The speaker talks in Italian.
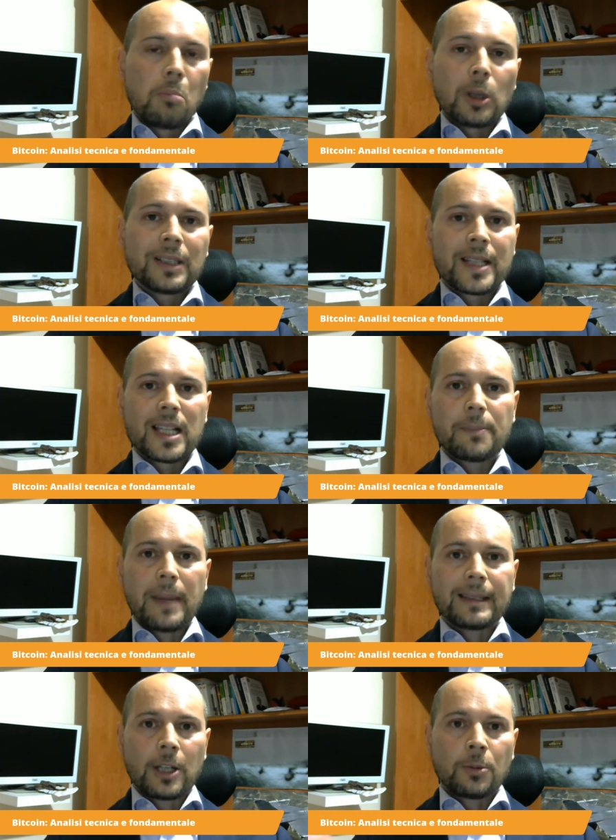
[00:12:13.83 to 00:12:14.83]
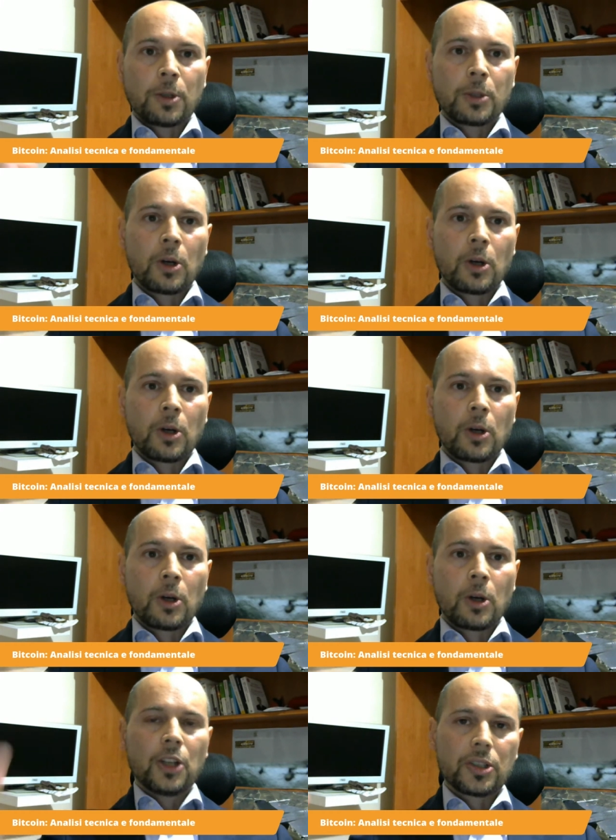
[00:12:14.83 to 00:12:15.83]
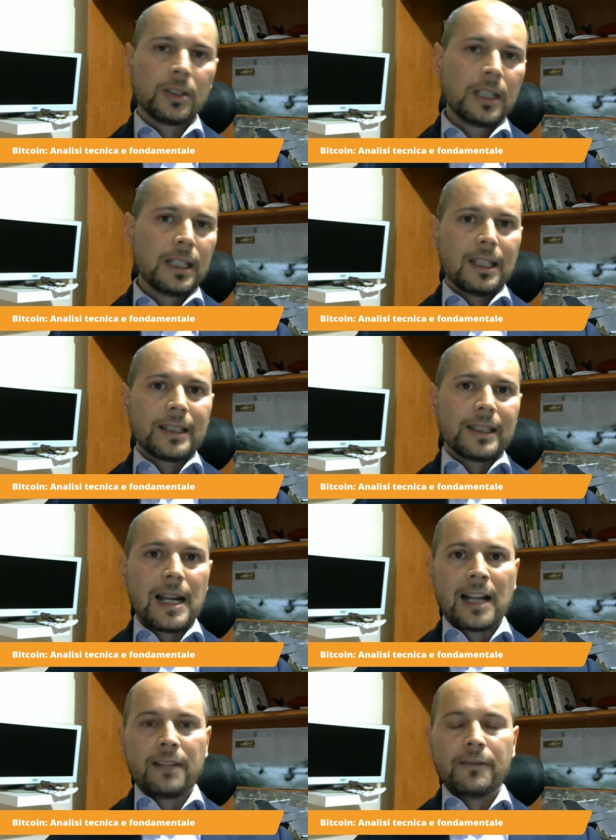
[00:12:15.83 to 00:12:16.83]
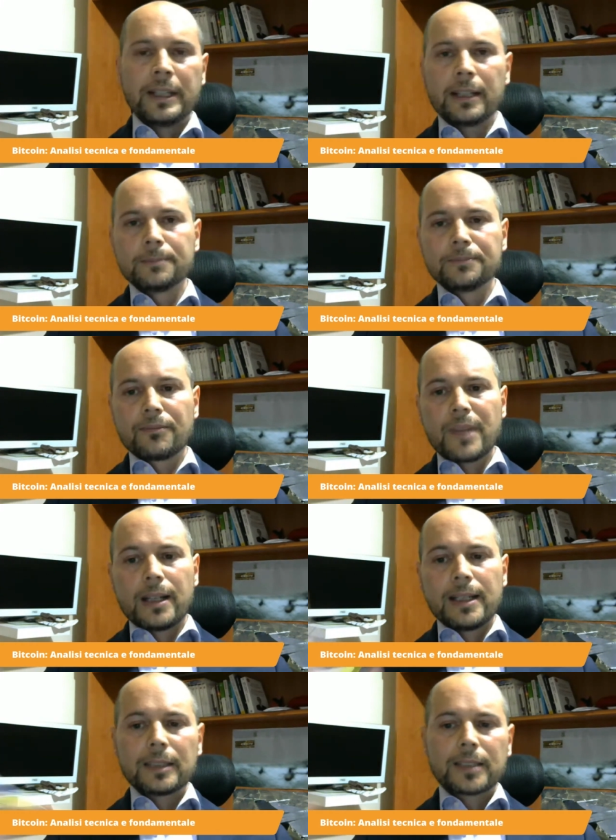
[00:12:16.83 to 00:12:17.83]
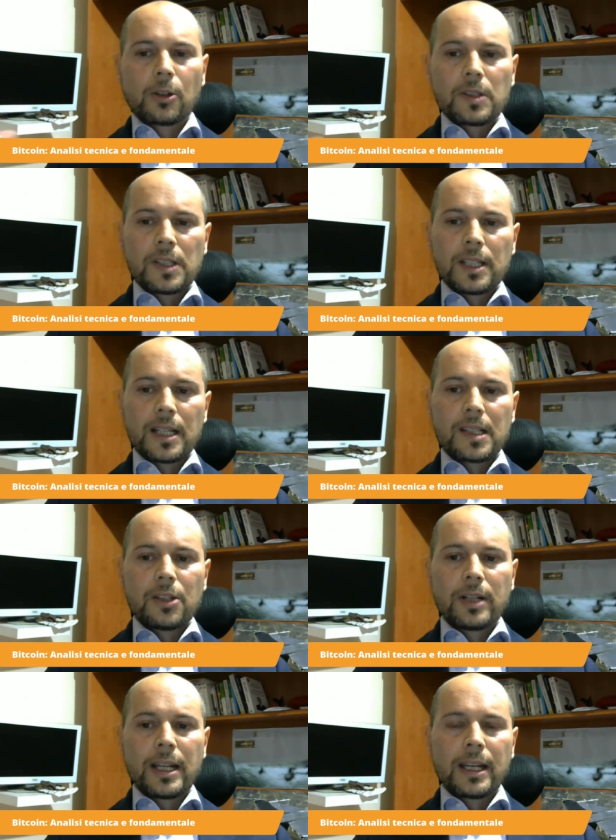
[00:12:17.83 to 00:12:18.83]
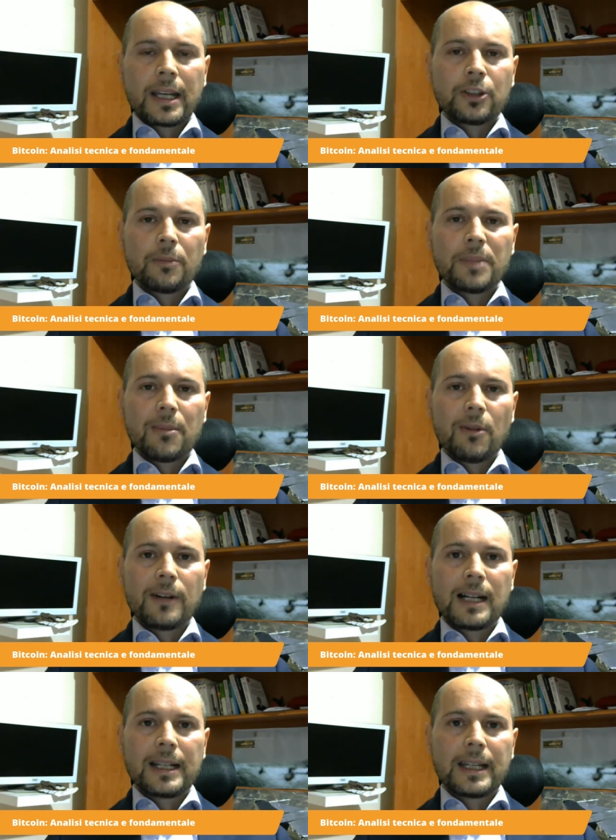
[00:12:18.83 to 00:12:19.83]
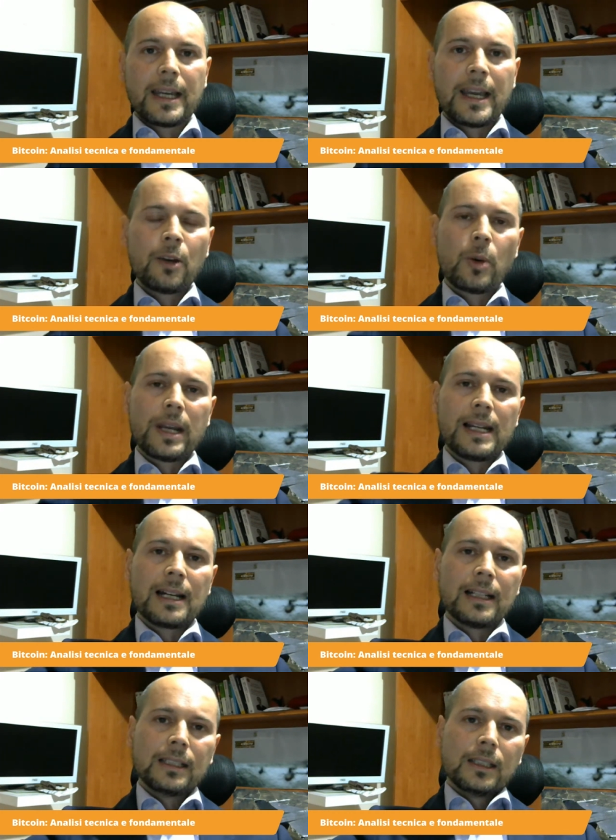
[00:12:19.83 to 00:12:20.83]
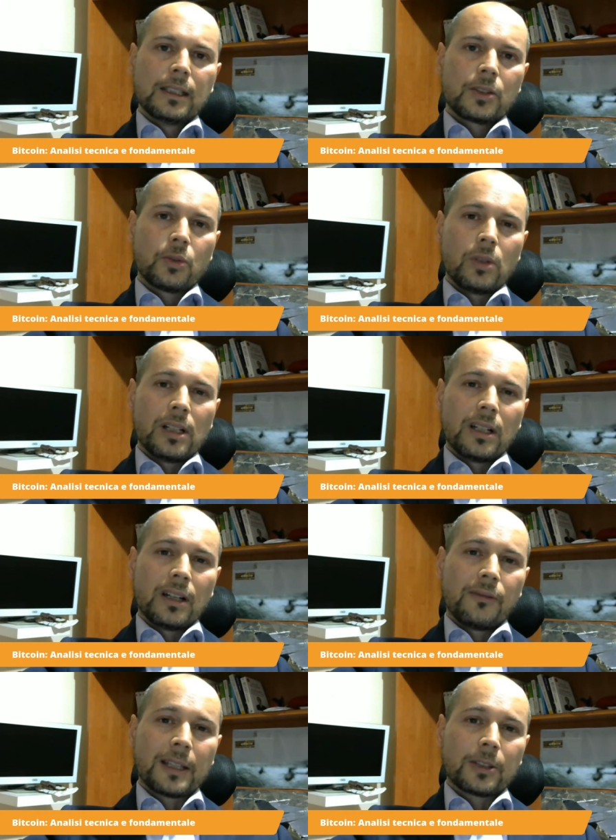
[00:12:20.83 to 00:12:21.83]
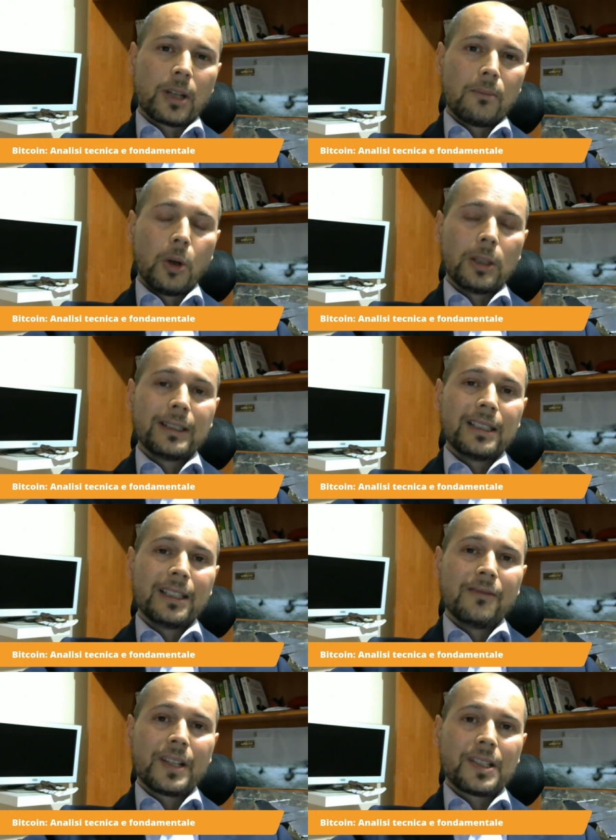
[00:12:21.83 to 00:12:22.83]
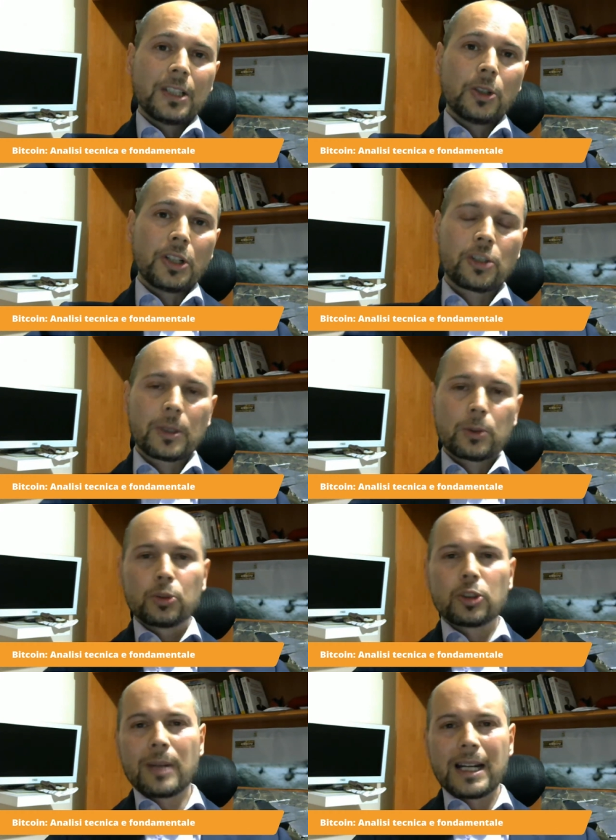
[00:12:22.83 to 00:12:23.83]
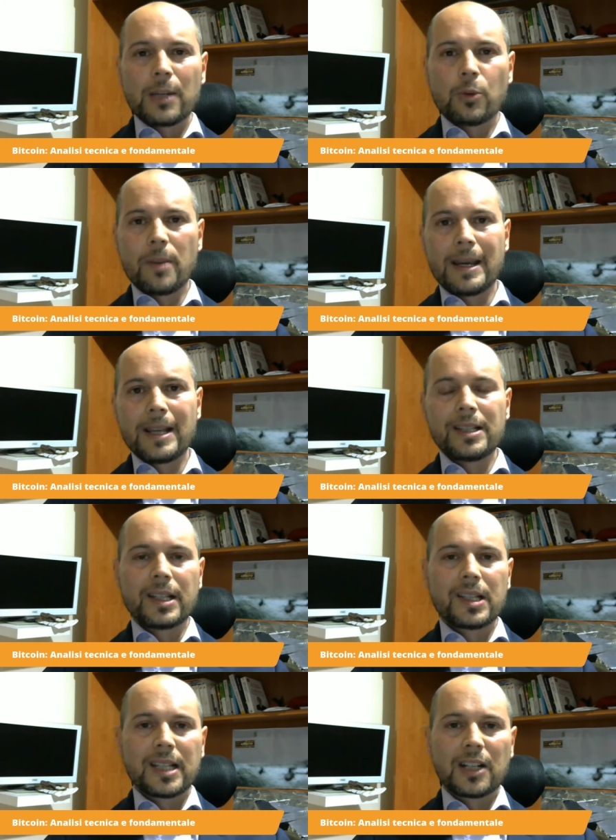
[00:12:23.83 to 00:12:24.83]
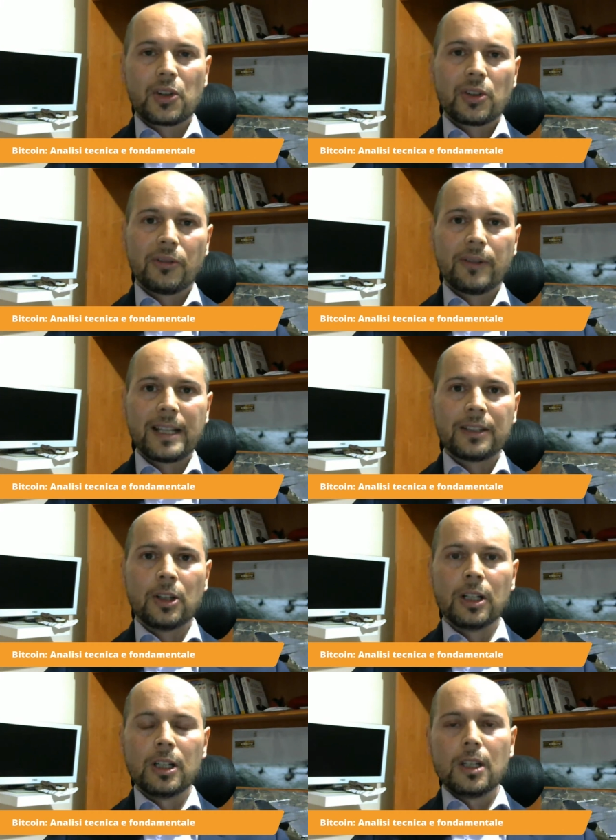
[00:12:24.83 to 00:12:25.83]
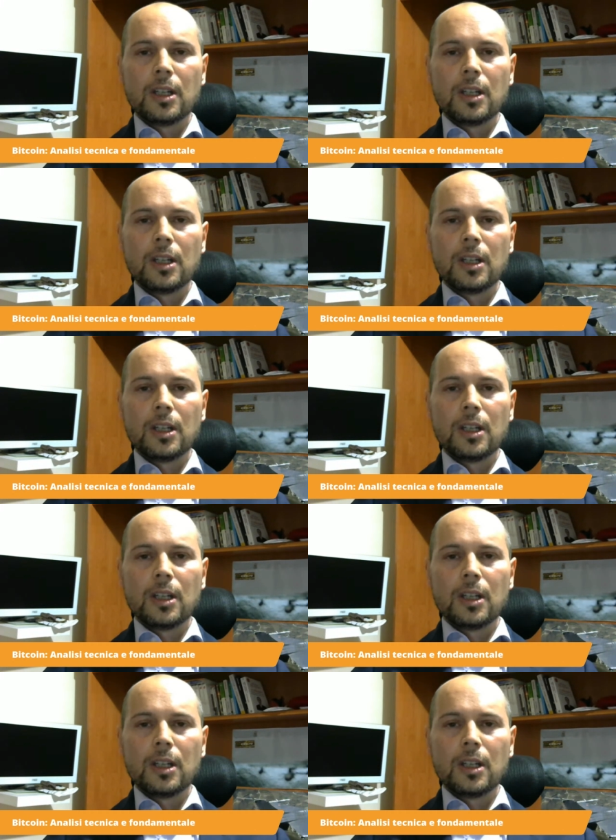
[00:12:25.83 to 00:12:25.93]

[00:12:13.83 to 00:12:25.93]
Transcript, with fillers: molti si aspettano proprio al rialzo dell'halving. L'altra considerazione che dobbiamo fare è quella sul fatto che molti investitori, soprattutto magari in quei paesi che stanno soffrendo